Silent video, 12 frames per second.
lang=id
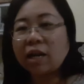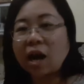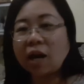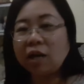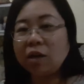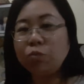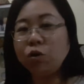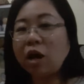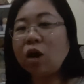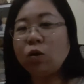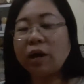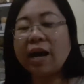yang akan libur
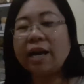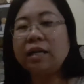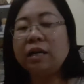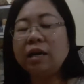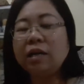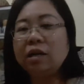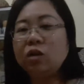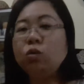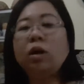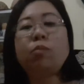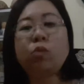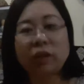Galungan dan
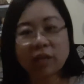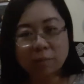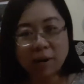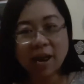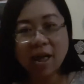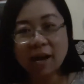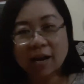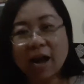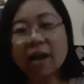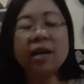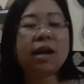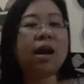juga buat yang
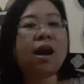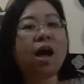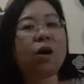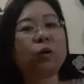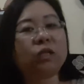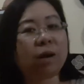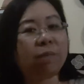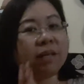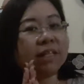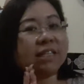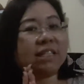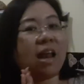merayakan, aku
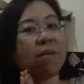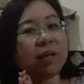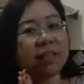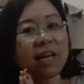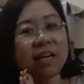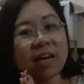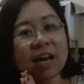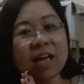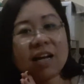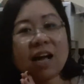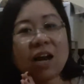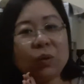ucapin selamat Hari
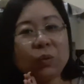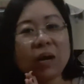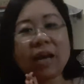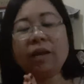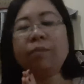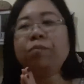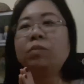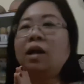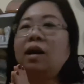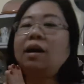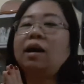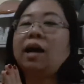Raya Galungan,
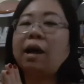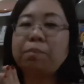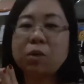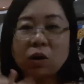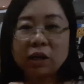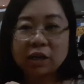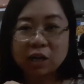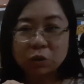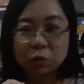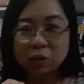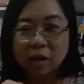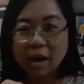uh, Happy Holiday
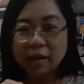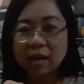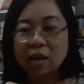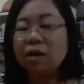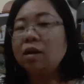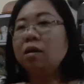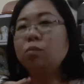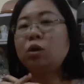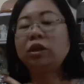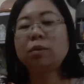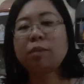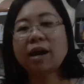juga ya
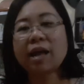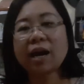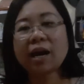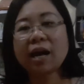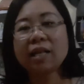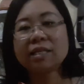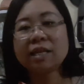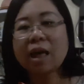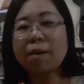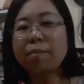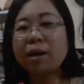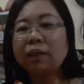Buat yang merayakan,
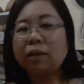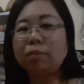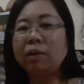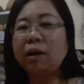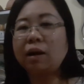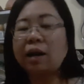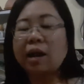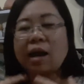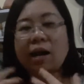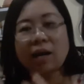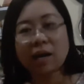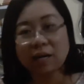selamat
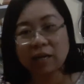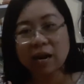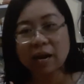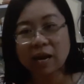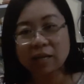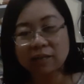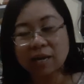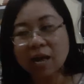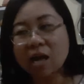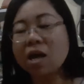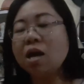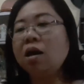merayakan hari
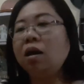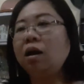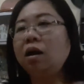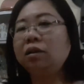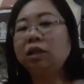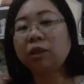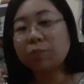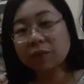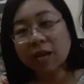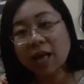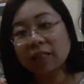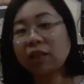rayanya. Uh, tetap
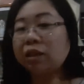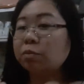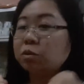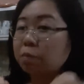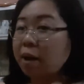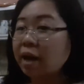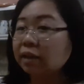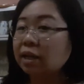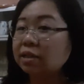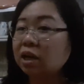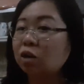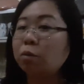sehat, tetap semangat
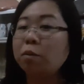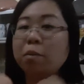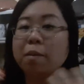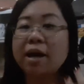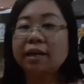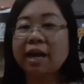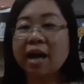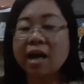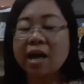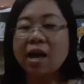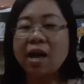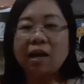dan jangan lupa berbahagia.
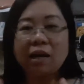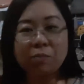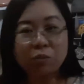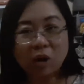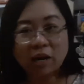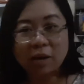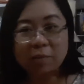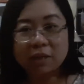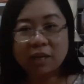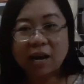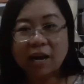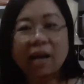Liburan yang
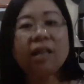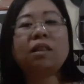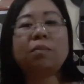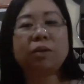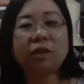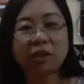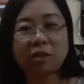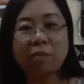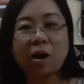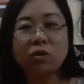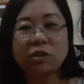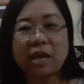menyenangkan tapi tetap
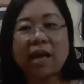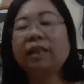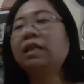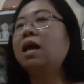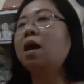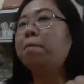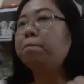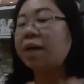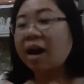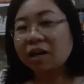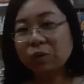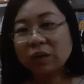harus sehat.
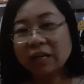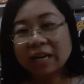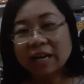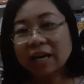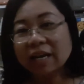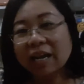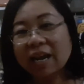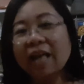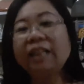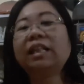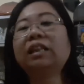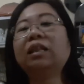Makan kuliner yang
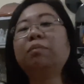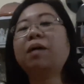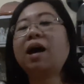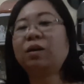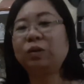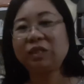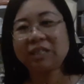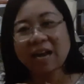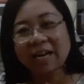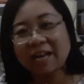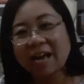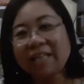enak tetap harus
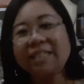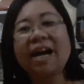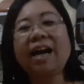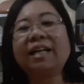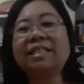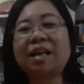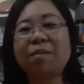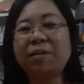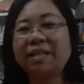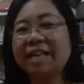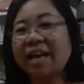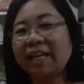jaga jangan
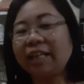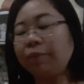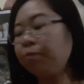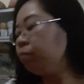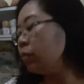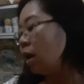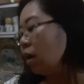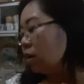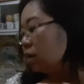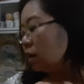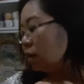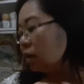sampai sakit.
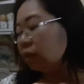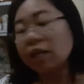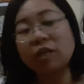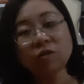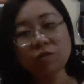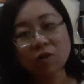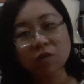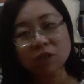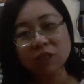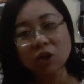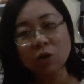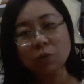Uh, thank you for
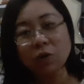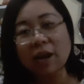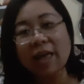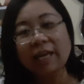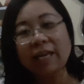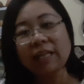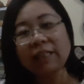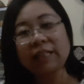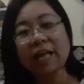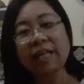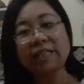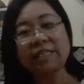watching, hope you like
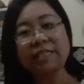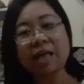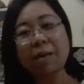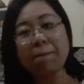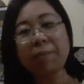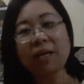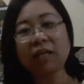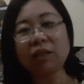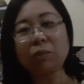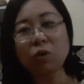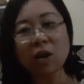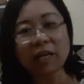it dan sampai
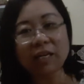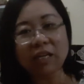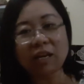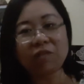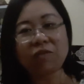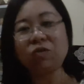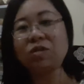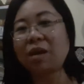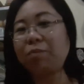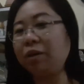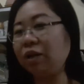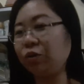ketemu lagi di review
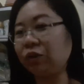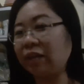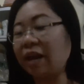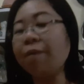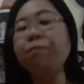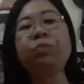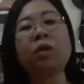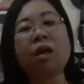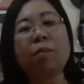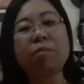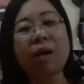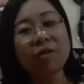saya berikutnya.
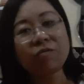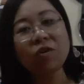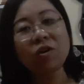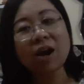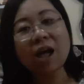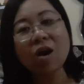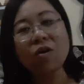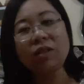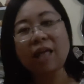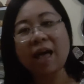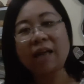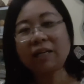Bye for now
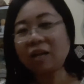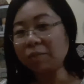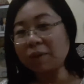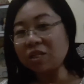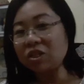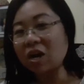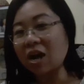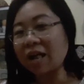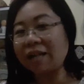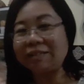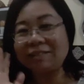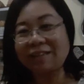dan God bless you
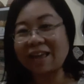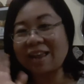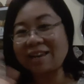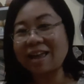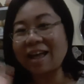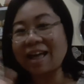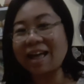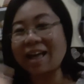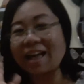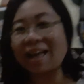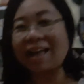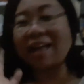all.
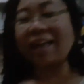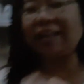Dadah.